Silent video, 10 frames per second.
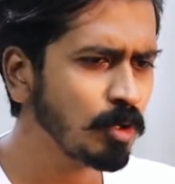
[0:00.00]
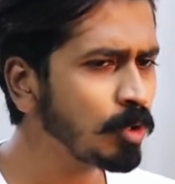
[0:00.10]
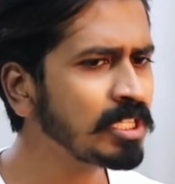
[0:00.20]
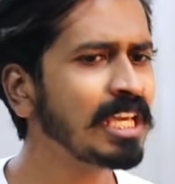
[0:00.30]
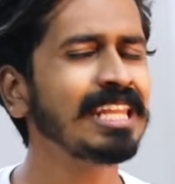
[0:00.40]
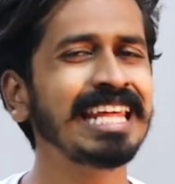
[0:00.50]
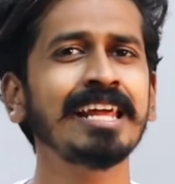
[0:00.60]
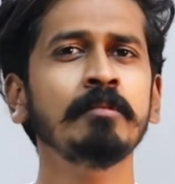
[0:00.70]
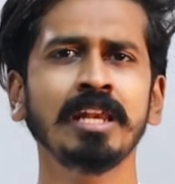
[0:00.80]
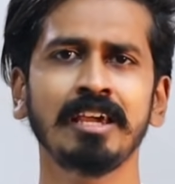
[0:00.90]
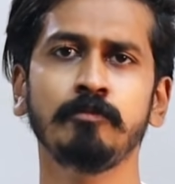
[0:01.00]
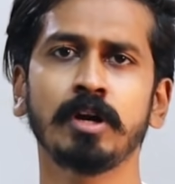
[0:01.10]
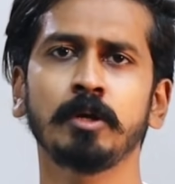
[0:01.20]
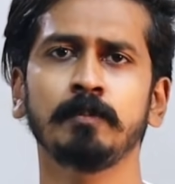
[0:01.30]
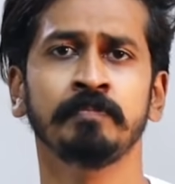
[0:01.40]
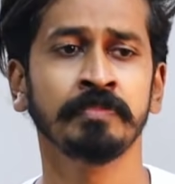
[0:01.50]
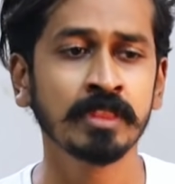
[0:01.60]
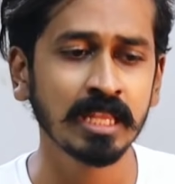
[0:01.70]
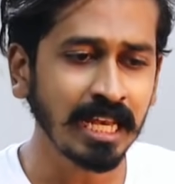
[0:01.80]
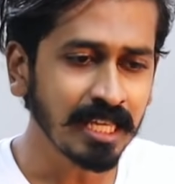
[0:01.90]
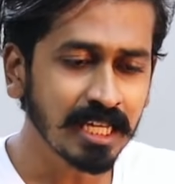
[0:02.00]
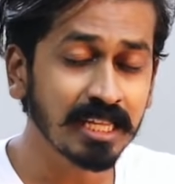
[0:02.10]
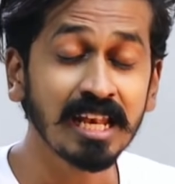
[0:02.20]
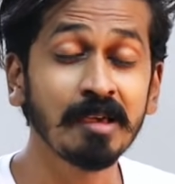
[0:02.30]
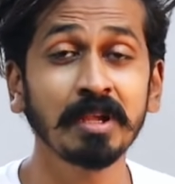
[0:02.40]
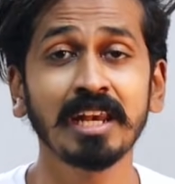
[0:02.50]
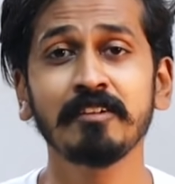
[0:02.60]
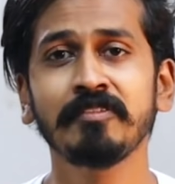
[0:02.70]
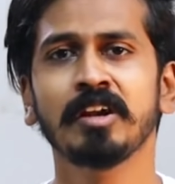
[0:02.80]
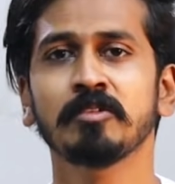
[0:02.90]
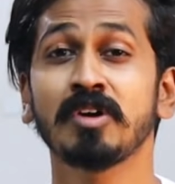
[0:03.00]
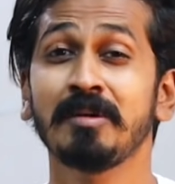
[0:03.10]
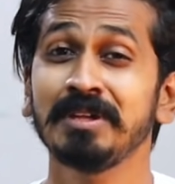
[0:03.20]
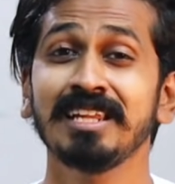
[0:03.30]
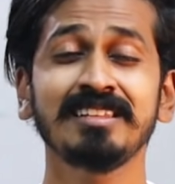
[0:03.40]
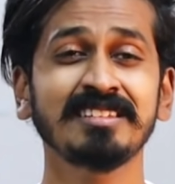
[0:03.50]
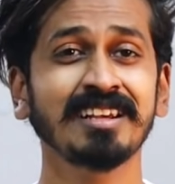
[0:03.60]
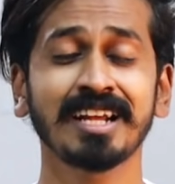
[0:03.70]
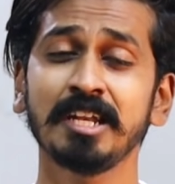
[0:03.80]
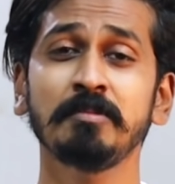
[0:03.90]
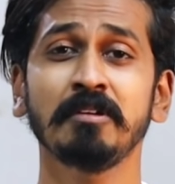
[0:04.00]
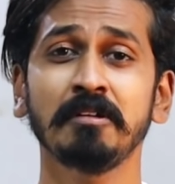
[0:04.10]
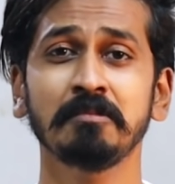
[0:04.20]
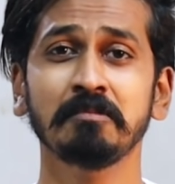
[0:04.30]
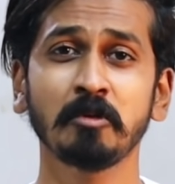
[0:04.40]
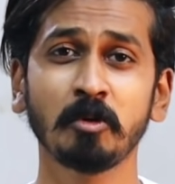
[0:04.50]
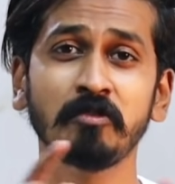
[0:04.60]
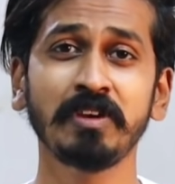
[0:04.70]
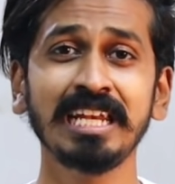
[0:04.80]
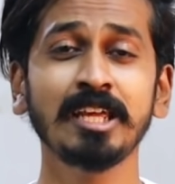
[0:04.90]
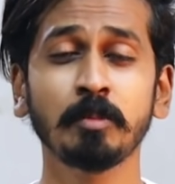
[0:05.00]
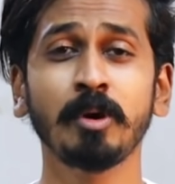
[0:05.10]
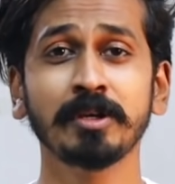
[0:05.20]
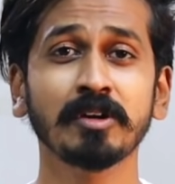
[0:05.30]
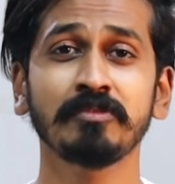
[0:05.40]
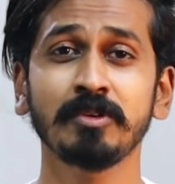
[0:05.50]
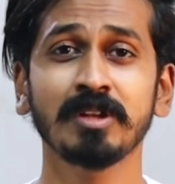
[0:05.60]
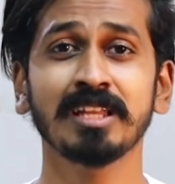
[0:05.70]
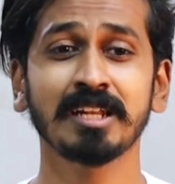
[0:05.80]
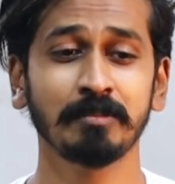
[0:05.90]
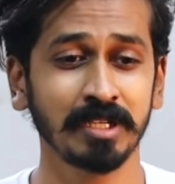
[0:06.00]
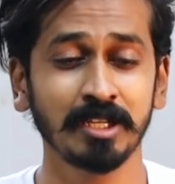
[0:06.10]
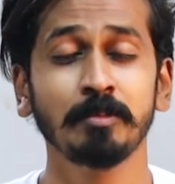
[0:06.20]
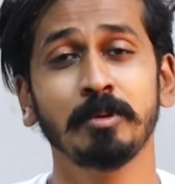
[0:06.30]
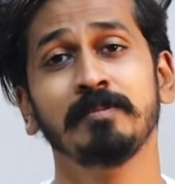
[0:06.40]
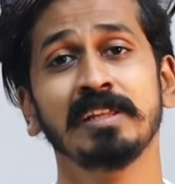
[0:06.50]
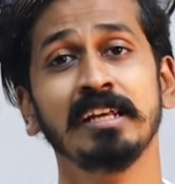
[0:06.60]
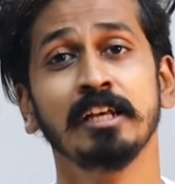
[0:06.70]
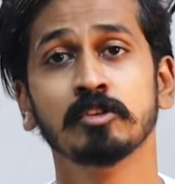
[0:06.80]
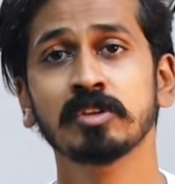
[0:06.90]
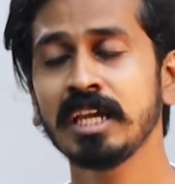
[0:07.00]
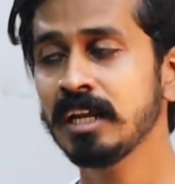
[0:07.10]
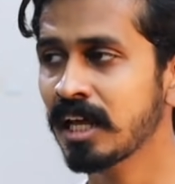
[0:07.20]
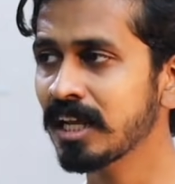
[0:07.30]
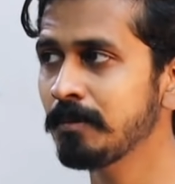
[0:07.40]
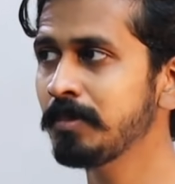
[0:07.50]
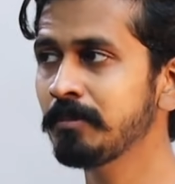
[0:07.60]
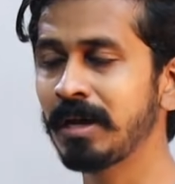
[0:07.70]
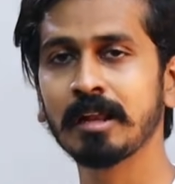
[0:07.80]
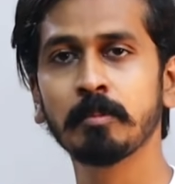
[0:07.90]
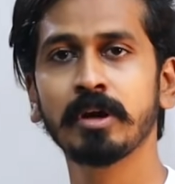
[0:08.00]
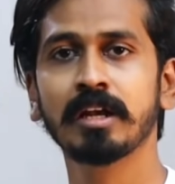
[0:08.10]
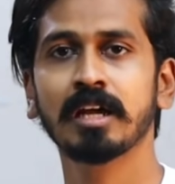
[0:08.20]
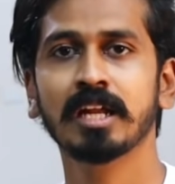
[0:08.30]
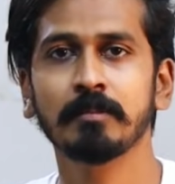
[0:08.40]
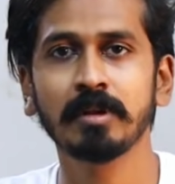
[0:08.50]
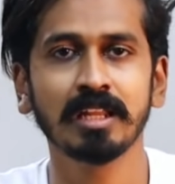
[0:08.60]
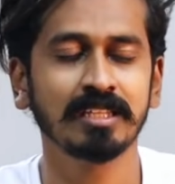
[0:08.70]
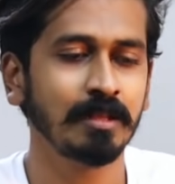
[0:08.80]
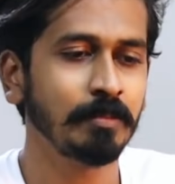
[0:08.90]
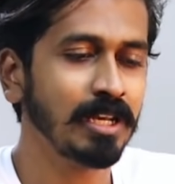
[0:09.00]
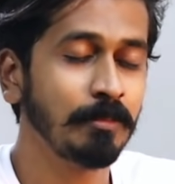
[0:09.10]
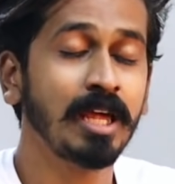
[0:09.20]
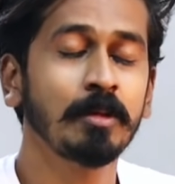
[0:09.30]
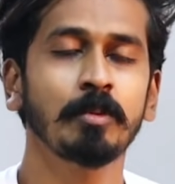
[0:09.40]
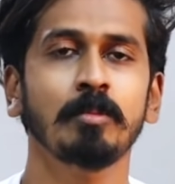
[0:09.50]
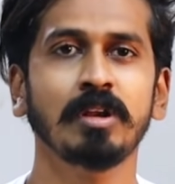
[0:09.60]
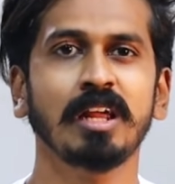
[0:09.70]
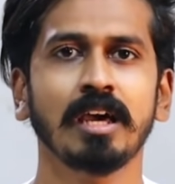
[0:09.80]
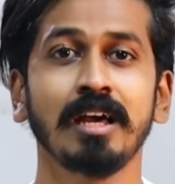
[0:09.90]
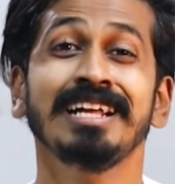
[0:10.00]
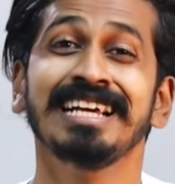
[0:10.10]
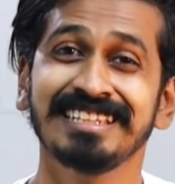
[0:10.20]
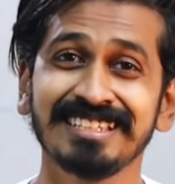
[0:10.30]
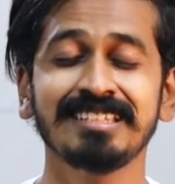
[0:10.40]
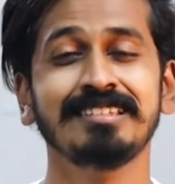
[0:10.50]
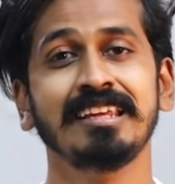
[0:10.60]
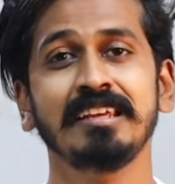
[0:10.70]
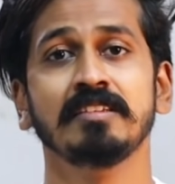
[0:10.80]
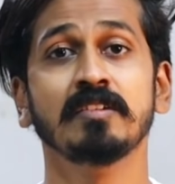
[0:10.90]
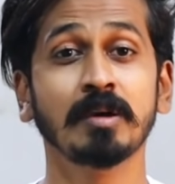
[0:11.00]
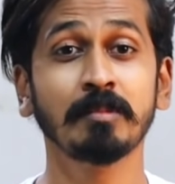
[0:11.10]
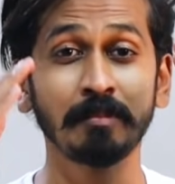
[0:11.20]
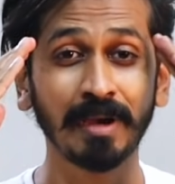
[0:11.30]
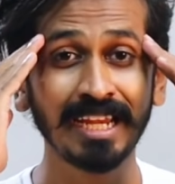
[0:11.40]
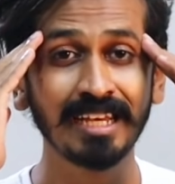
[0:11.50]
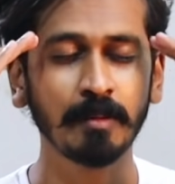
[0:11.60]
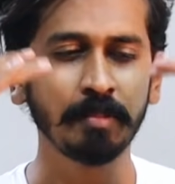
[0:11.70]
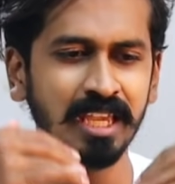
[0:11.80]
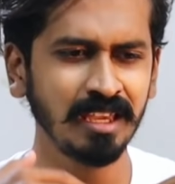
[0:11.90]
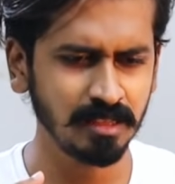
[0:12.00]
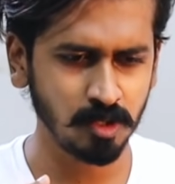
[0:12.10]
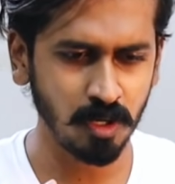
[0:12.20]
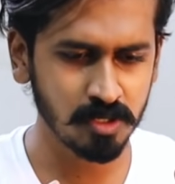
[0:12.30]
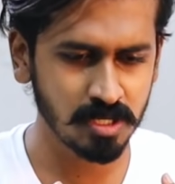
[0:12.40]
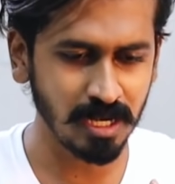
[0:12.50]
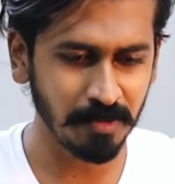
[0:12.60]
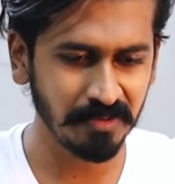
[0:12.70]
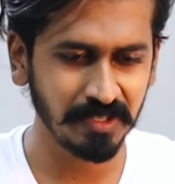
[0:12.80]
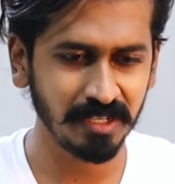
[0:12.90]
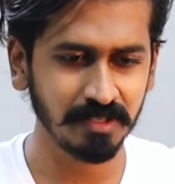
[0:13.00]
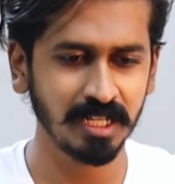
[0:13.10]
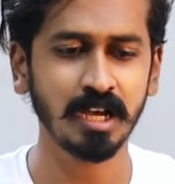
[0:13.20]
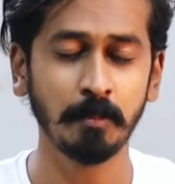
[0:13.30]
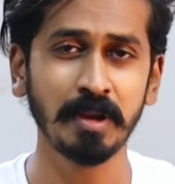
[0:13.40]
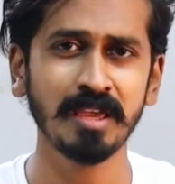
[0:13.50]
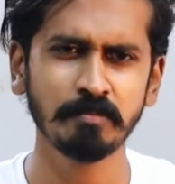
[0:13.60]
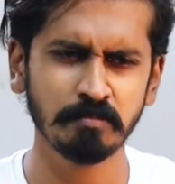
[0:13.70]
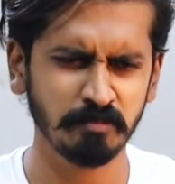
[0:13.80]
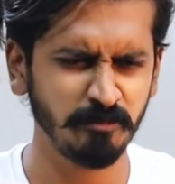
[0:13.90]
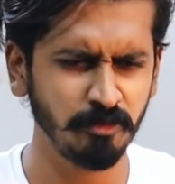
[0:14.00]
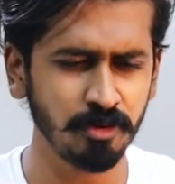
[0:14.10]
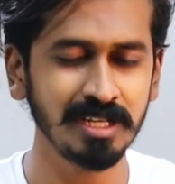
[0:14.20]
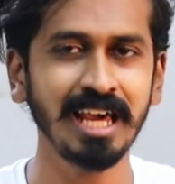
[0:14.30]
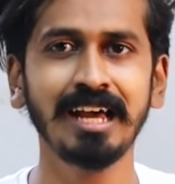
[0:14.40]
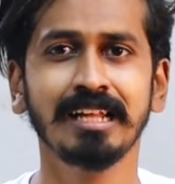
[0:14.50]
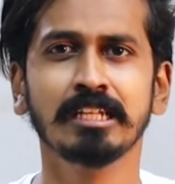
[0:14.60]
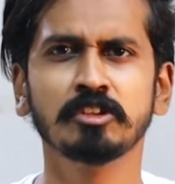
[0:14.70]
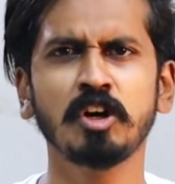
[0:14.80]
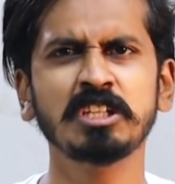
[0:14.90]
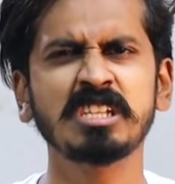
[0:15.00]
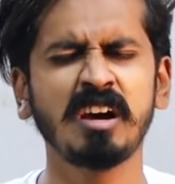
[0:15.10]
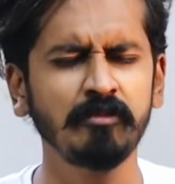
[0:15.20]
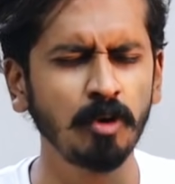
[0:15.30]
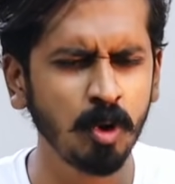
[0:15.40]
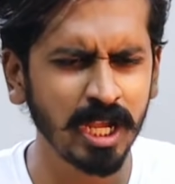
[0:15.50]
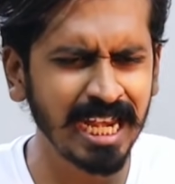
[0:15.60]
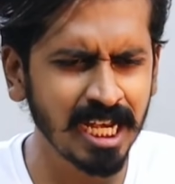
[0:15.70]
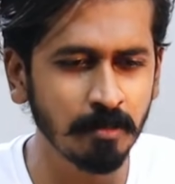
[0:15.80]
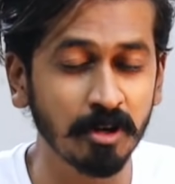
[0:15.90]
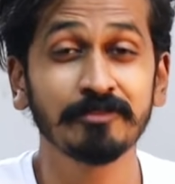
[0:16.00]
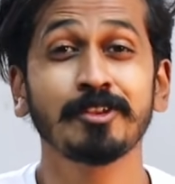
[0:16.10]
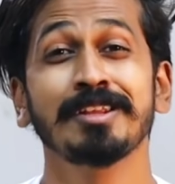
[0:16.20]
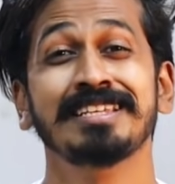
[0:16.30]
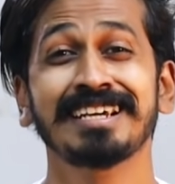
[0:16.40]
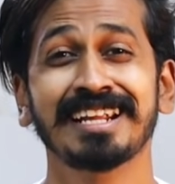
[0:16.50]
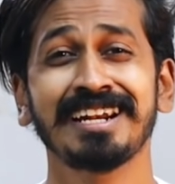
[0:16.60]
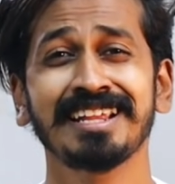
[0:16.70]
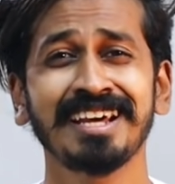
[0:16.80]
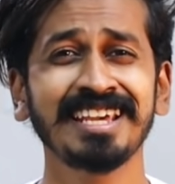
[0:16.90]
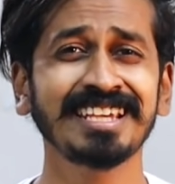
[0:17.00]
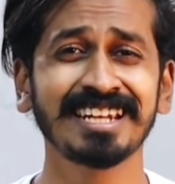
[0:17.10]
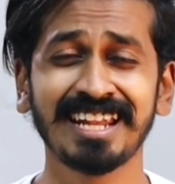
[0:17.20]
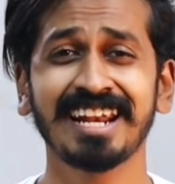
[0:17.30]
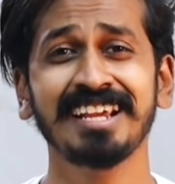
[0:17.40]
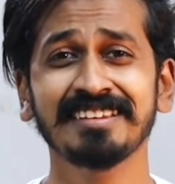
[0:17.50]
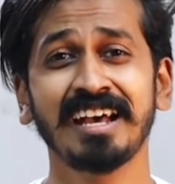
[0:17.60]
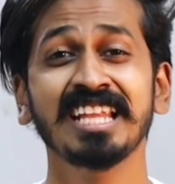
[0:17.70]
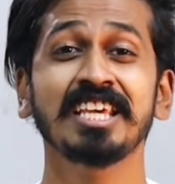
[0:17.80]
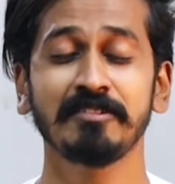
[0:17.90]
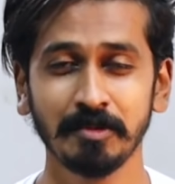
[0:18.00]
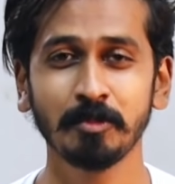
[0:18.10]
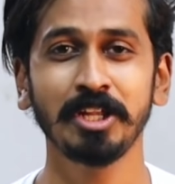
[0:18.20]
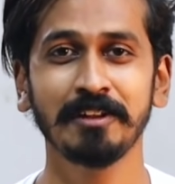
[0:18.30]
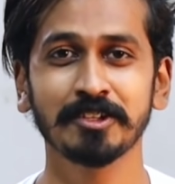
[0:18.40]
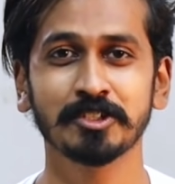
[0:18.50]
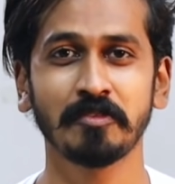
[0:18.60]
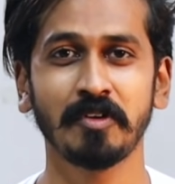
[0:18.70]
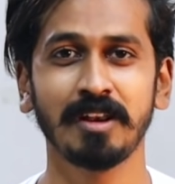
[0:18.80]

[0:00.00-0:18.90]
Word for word: யோசிக்கிறது எல்லாமே லைஃப் ஆகிடும் நினைக்கிறது எல்லாமே லைஃப் ஆகிடும் ஸோ அப்படி இருந்துச்சுன்னா கண்டிப்பாக ஒரு ஃபெயிலியர் பாயிண்ட் ஆஃப் வியூவில் தான் நம்ம இருப்போம் ஸோ ஏன் நிறைய பேர் மேலே போயிடுறாங்க நம்மளால் சில பேர்லாம் மேலே போக முடியலன்னா திஸ் இஸ் த ரீசன் நம்ம மைண்ட் அப்படியே தாட்ஸில் அப்படியே வேவரிங்காக அப்படியே ஃபுல்லாக தாட்ஸ் அவ்வளோ என் நம்பர் ஆஃப் தாட்ஸ் இருக்கிறனால தான் இங்கே நிறையா சாதிக்கவே முடியல ஃபர்ஸ்ட் ஆஃப்